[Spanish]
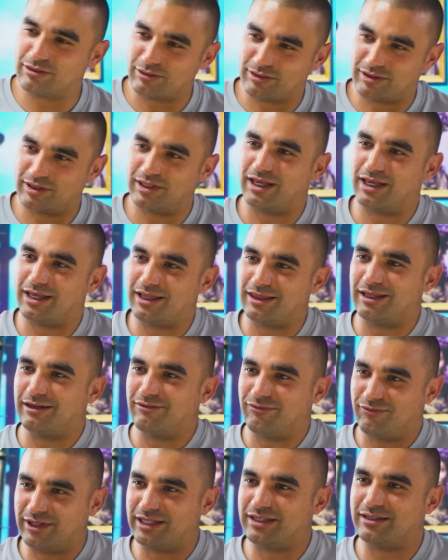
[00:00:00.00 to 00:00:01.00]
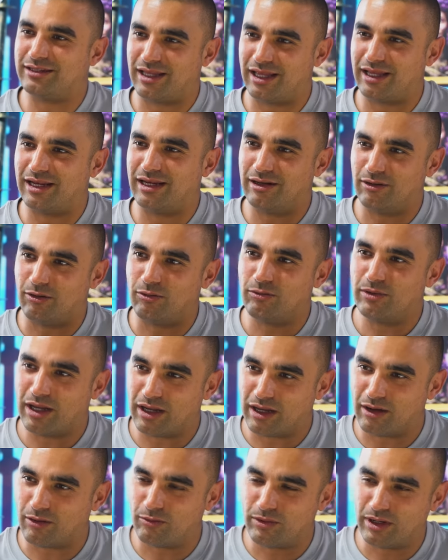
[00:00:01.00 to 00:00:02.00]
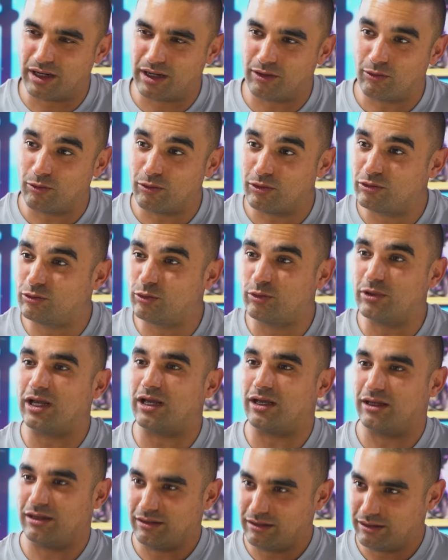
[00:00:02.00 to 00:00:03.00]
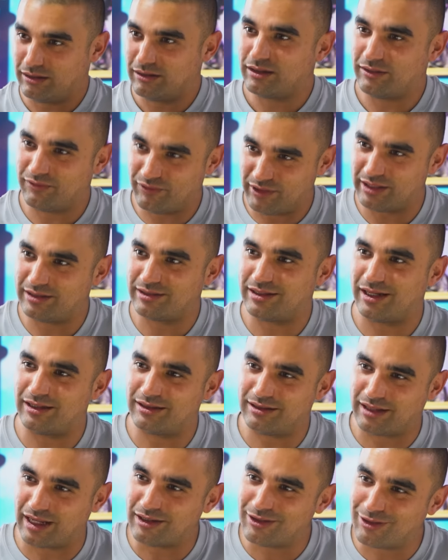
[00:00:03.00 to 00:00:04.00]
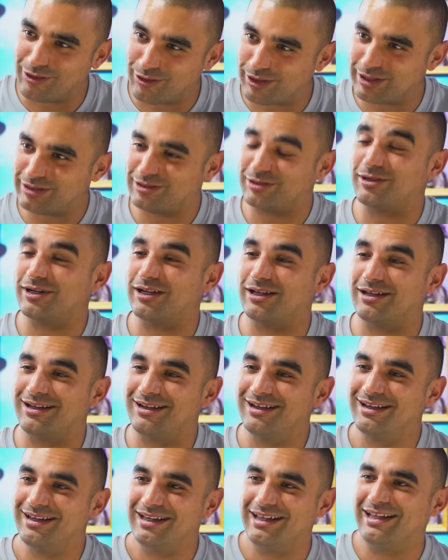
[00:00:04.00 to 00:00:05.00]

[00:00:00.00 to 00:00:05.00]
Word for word: sociedad del freestyle o una, una cultura freestyle tan cohesionada,